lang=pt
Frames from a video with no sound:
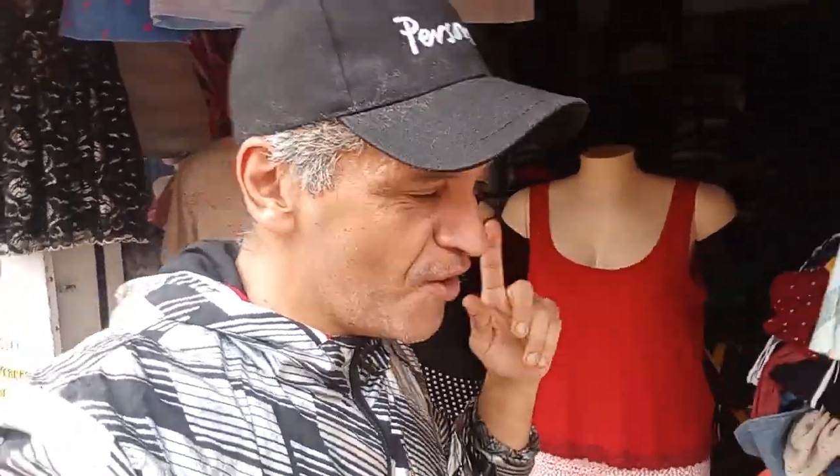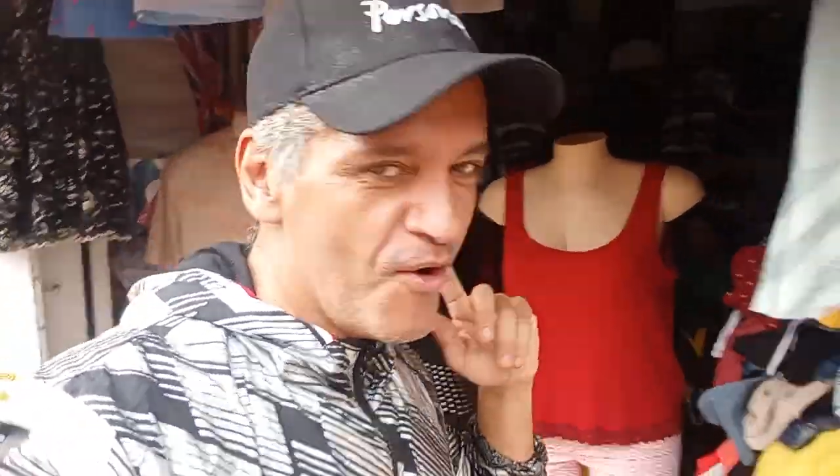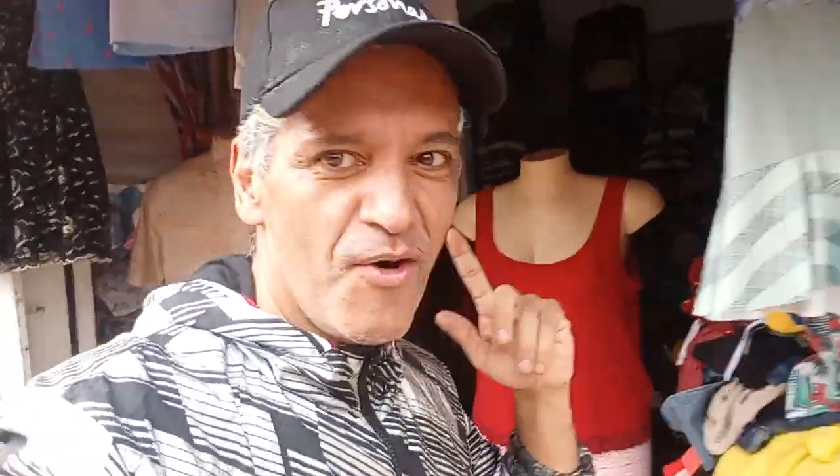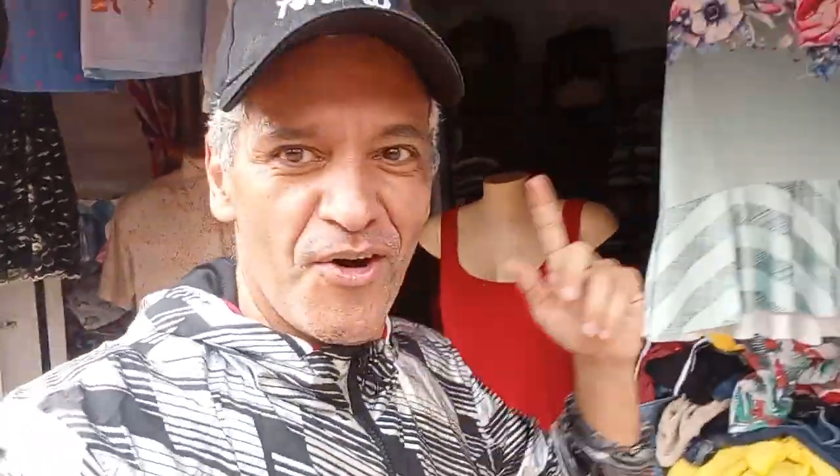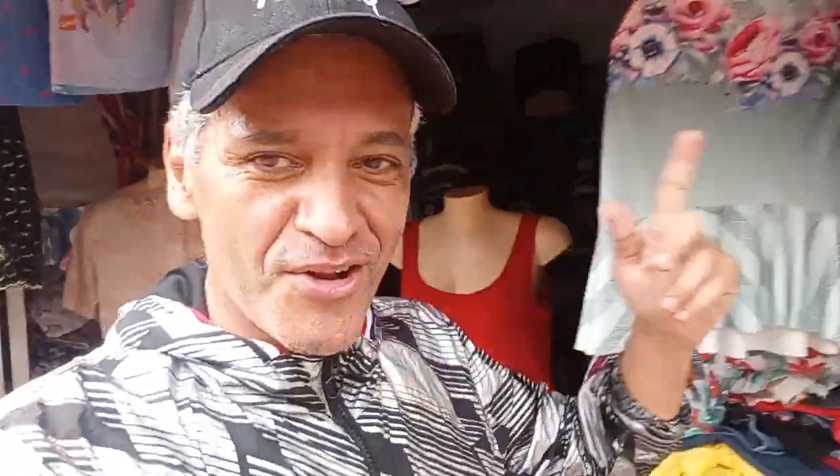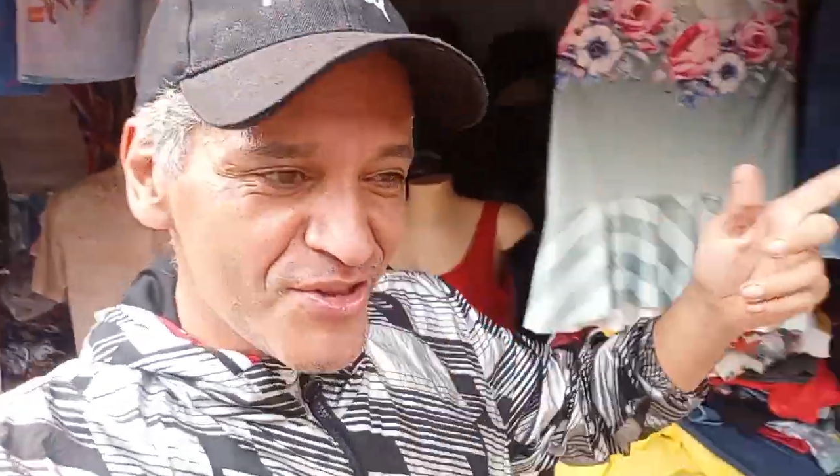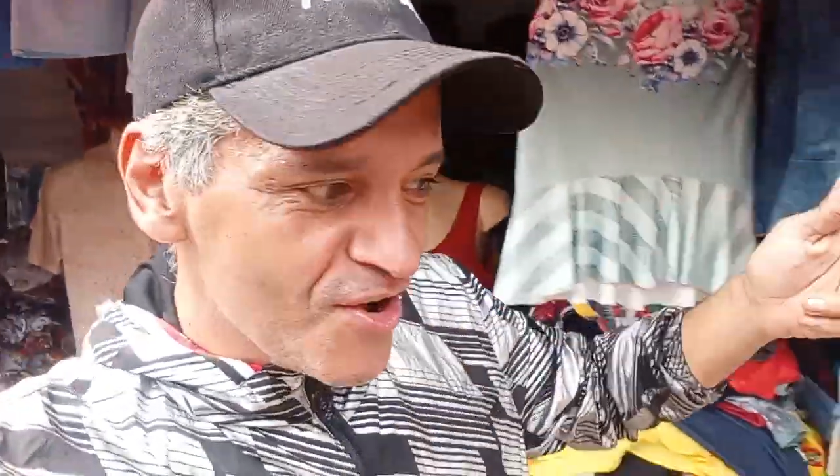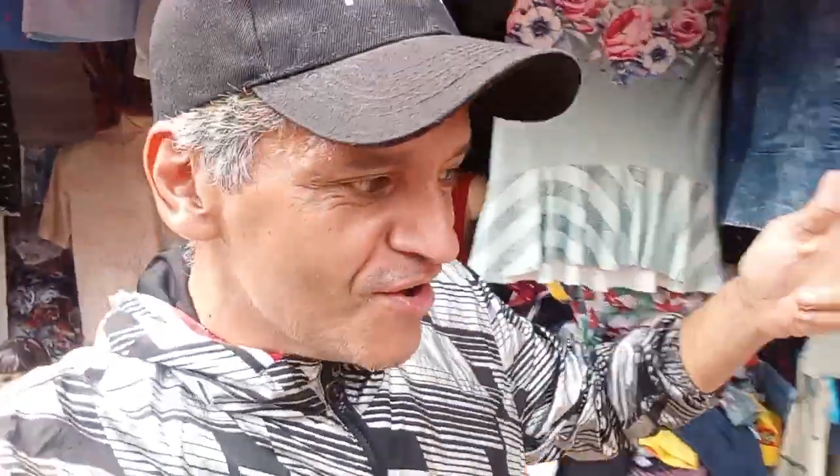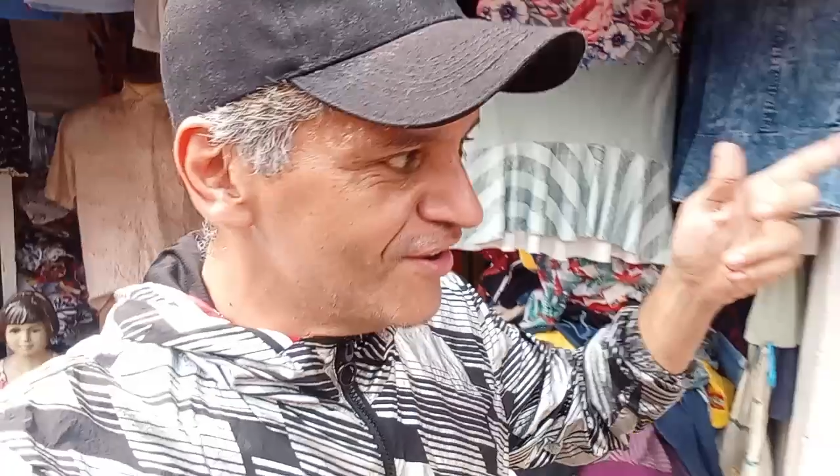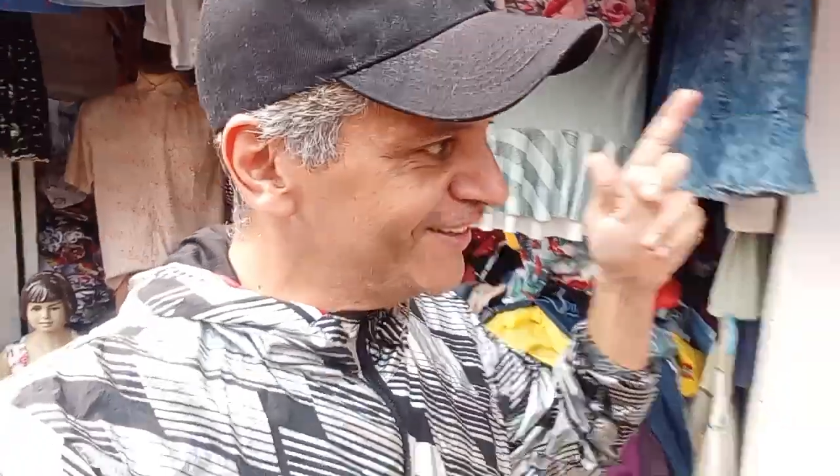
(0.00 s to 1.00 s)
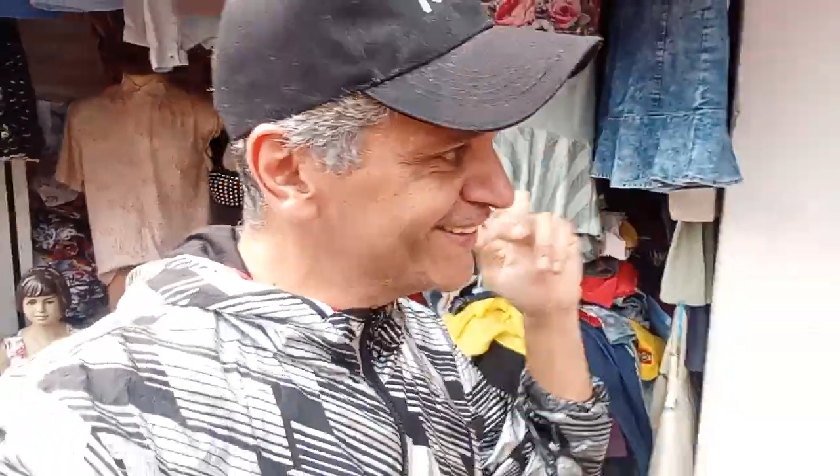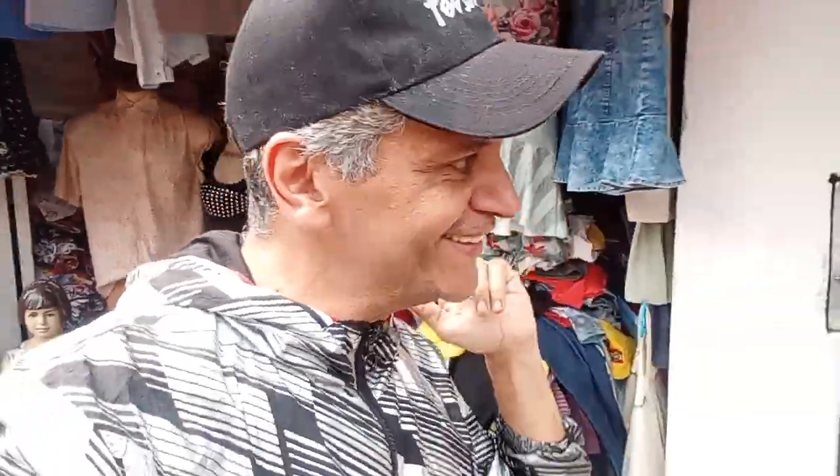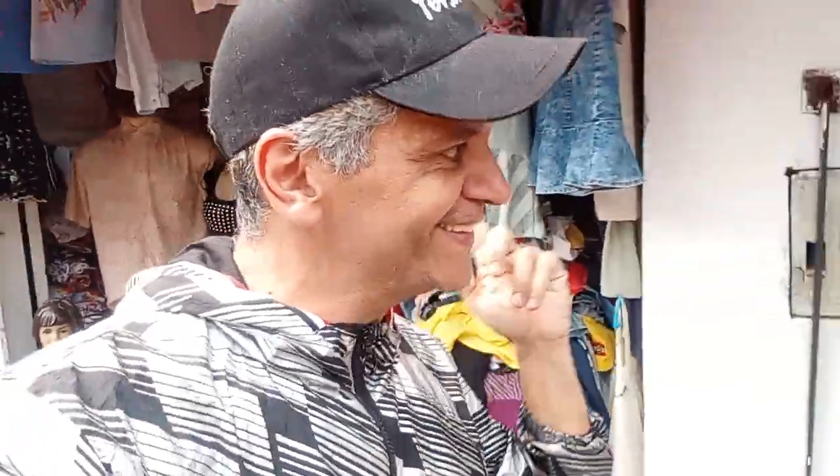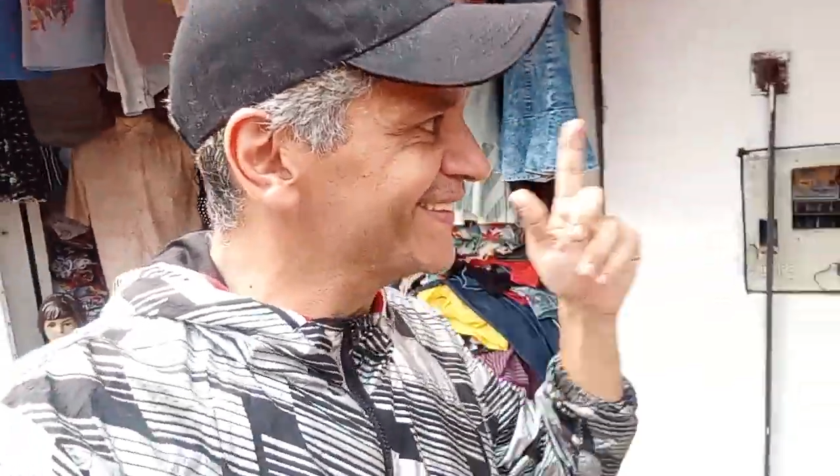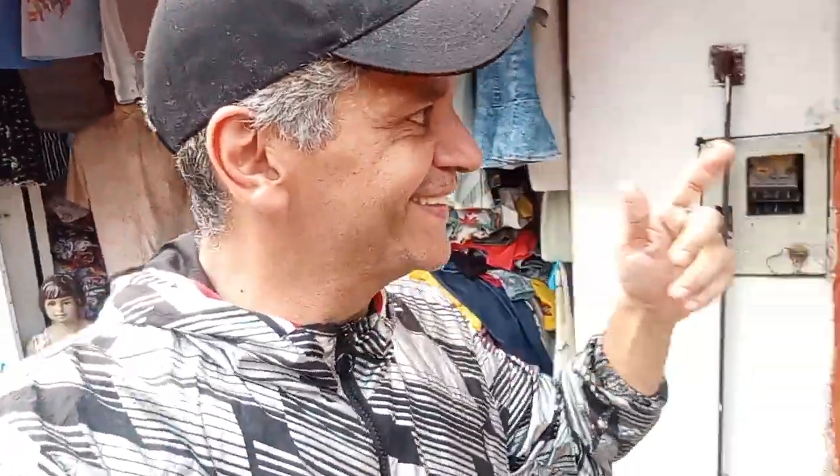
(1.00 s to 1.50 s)
Oh,
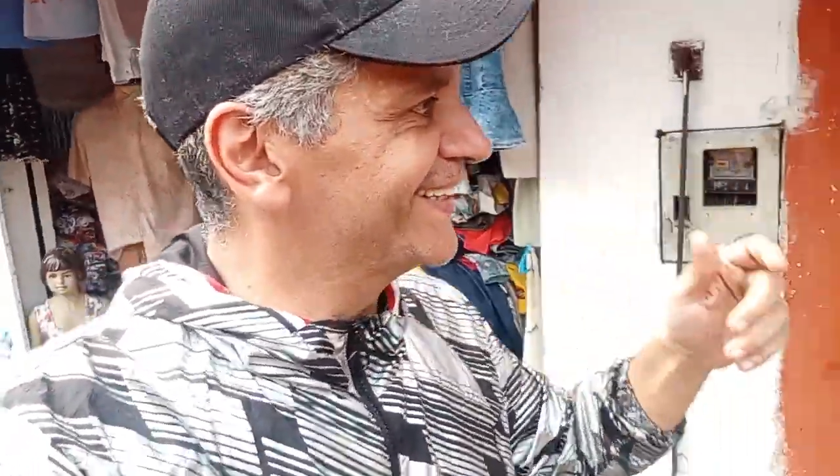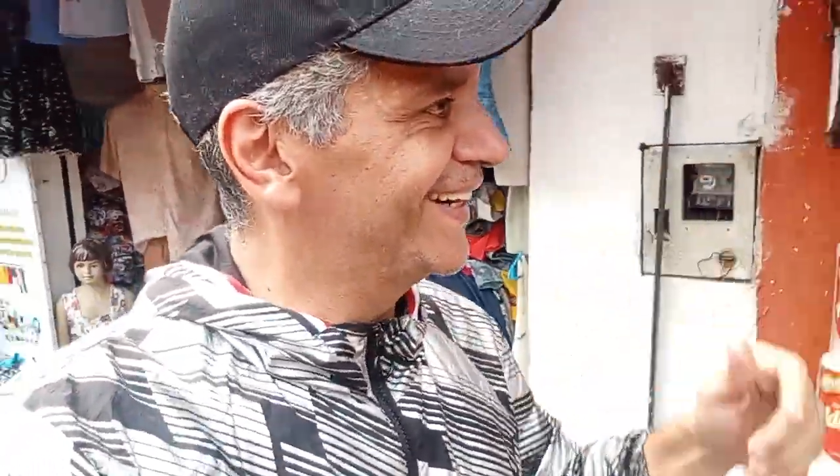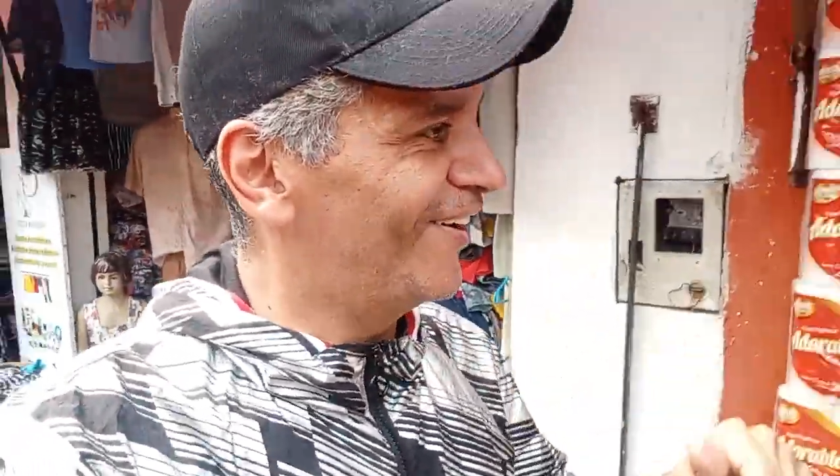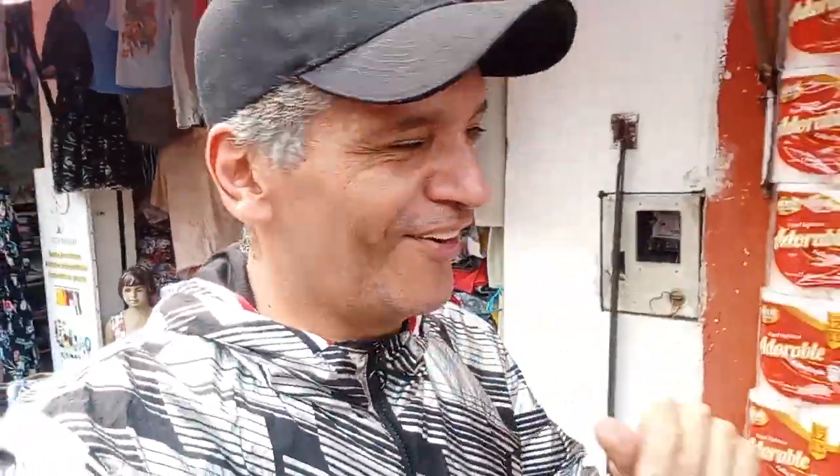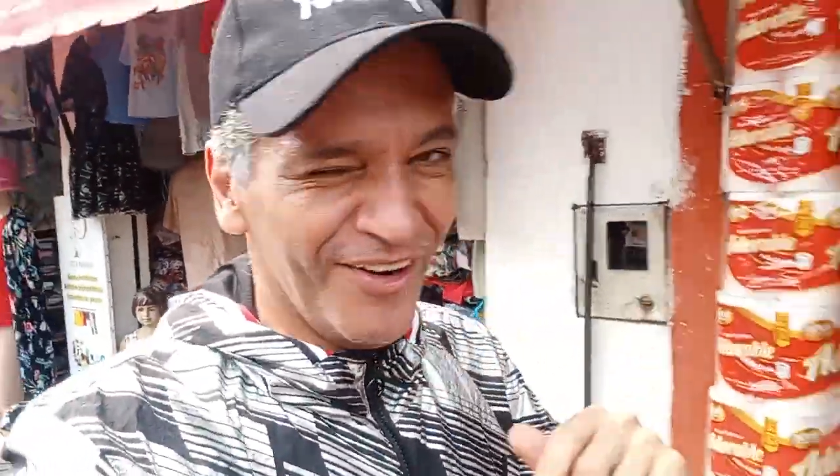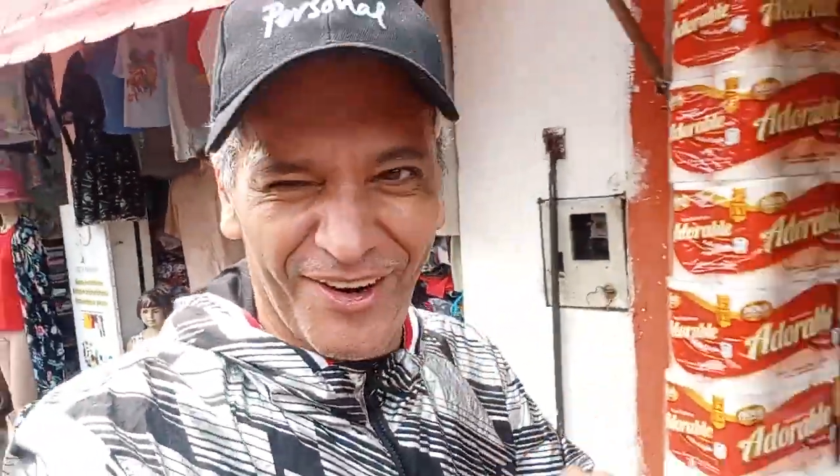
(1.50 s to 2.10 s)
não.